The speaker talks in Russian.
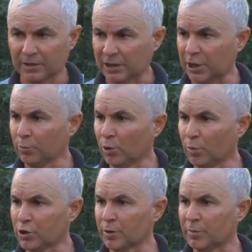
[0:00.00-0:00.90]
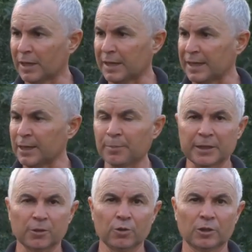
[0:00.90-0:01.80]
Таким образом, она не
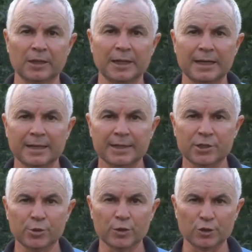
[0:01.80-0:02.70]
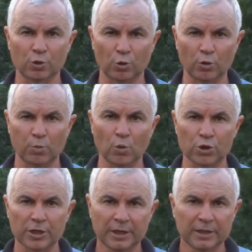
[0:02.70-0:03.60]
подойдет для известковых
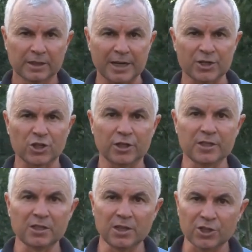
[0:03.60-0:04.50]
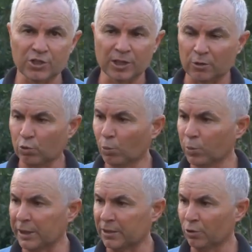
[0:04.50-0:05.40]
почв, также излишне
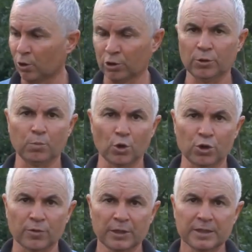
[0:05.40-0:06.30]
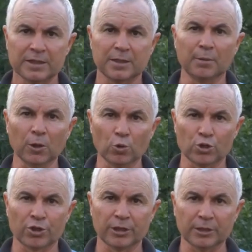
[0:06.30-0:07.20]
уплотненных почв,
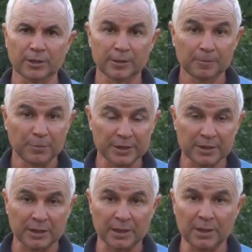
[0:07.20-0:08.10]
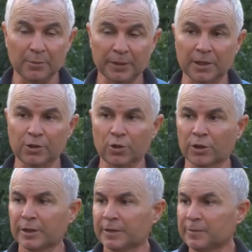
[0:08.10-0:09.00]
заболоченных мест она не
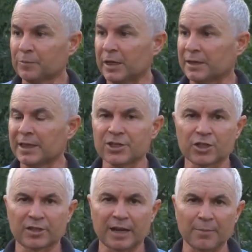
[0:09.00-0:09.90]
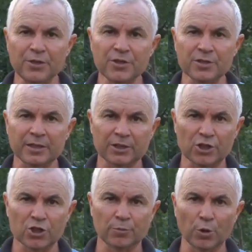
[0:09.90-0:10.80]
подойдет, а также каменистых
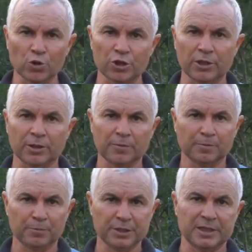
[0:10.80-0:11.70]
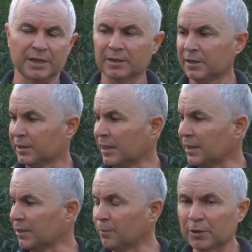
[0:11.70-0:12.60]
и щебенчатых местах
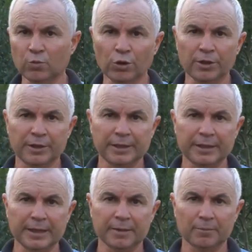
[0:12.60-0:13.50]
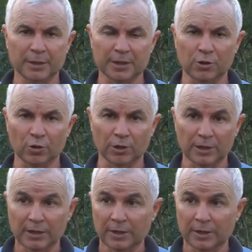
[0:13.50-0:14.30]
данный подвой не подойдет.